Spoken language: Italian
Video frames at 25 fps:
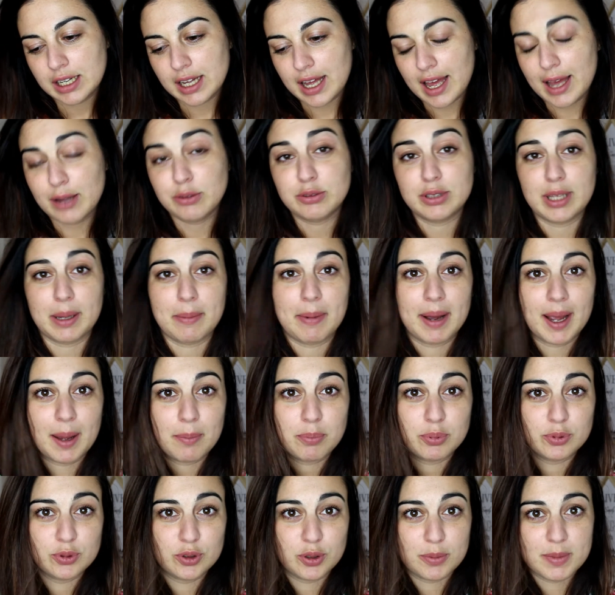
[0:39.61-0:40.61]
è un tema che
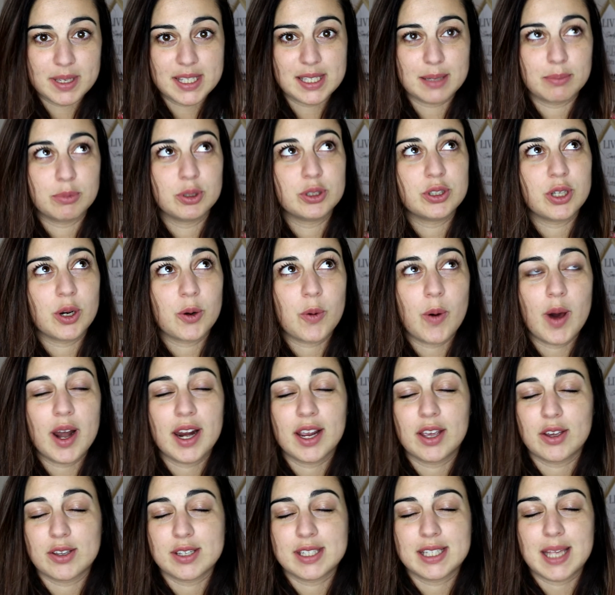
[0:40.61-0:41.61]
appunto mi sta molto al cuore
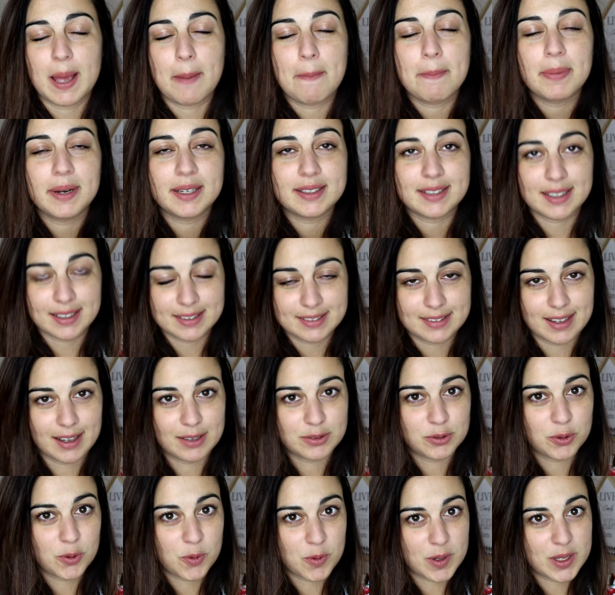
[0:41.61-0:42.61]
e che ho sempre
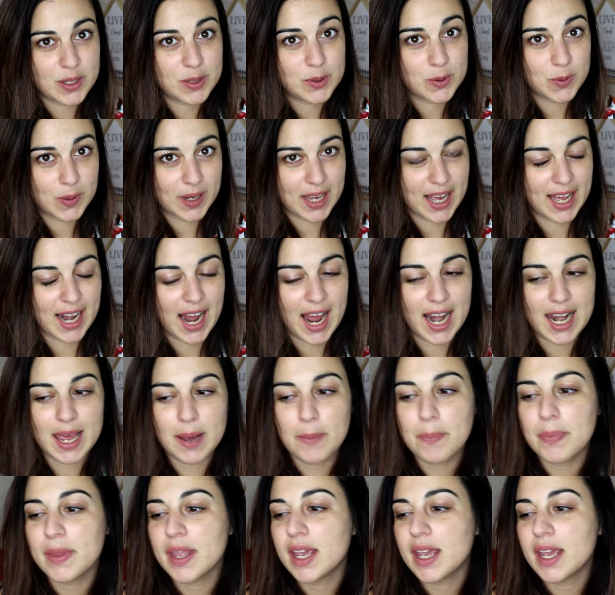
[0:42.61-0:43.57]
trattato qui sul canale.